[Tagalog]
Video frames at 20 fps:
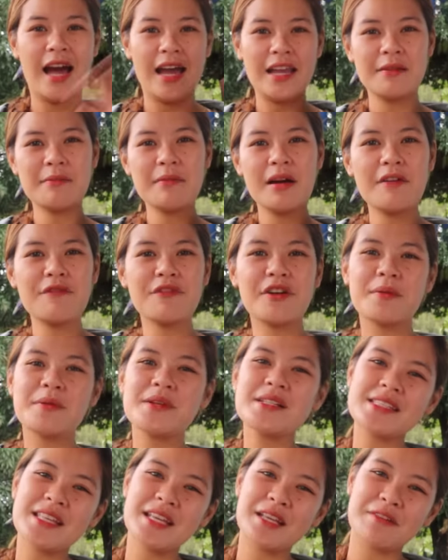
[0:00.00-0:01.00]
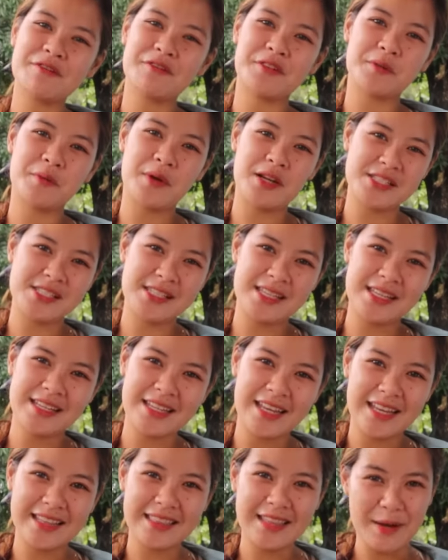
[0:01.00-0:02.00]
Ayun mga farmers, thank you for
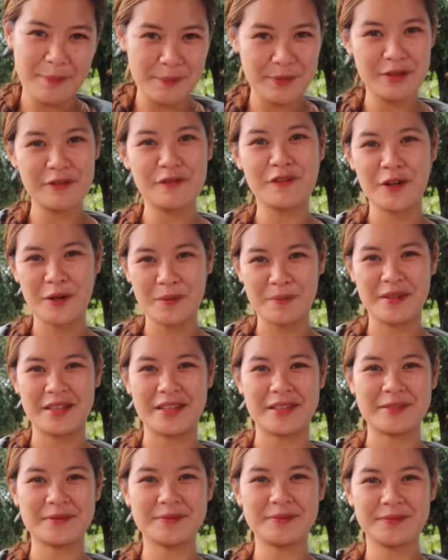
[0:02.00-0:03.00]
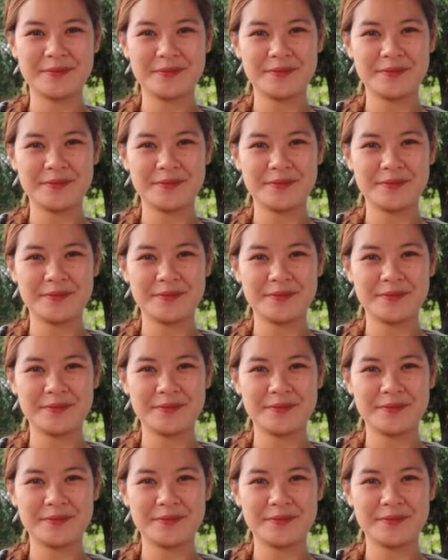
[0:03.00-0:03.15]
watching and happy farming!